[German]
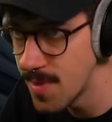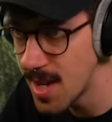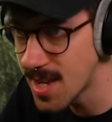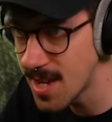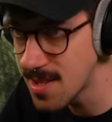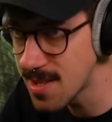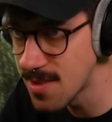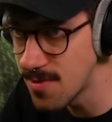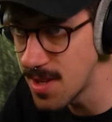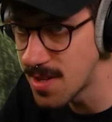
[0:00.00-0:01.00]
Ey, krass, dass du
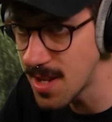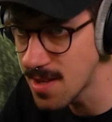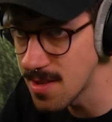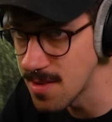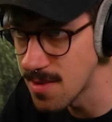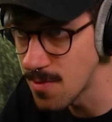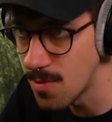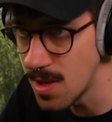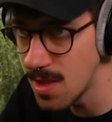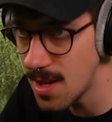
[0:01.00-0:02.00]
die entdeckt hast.
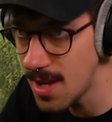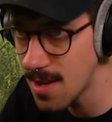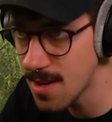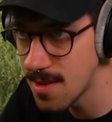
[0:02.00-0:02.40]
Wow, echt.